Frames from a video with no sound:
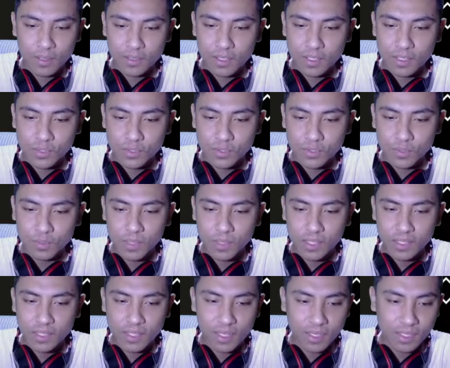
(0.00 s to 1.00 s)
Tadi
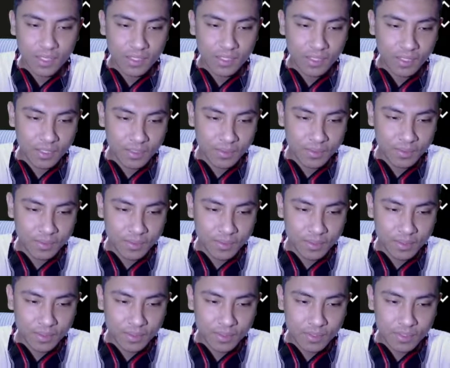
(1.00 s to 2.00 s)
coba kita lihat ya.
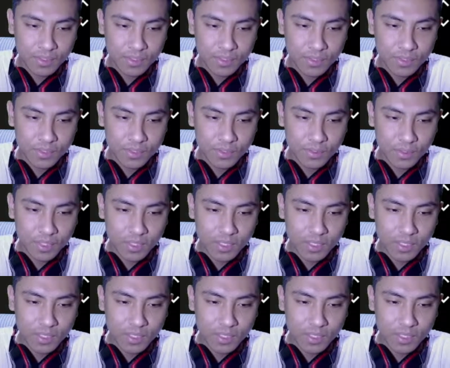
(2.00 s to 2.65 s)
Coba